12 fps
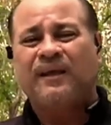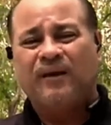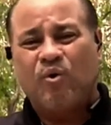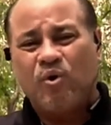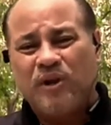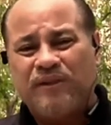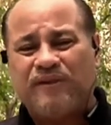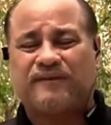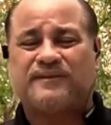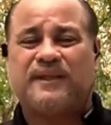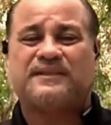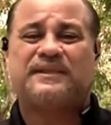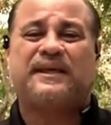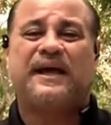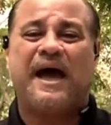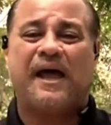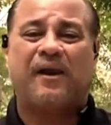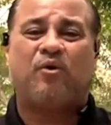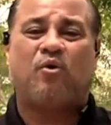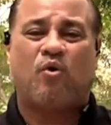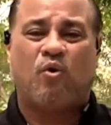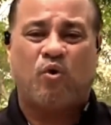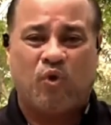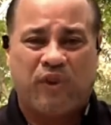colillas de cigarro
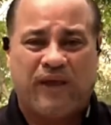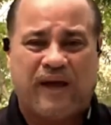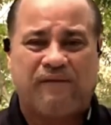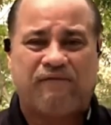o no dejar